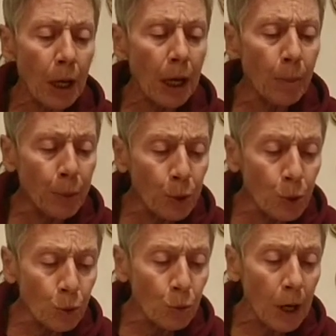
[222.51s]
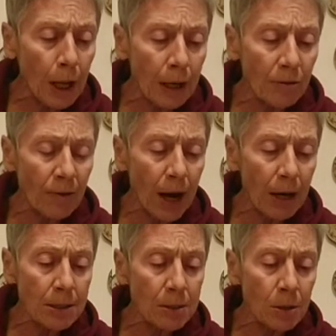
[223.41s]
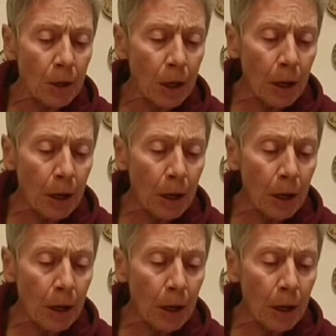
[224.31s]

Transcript: e più nulla le è valso.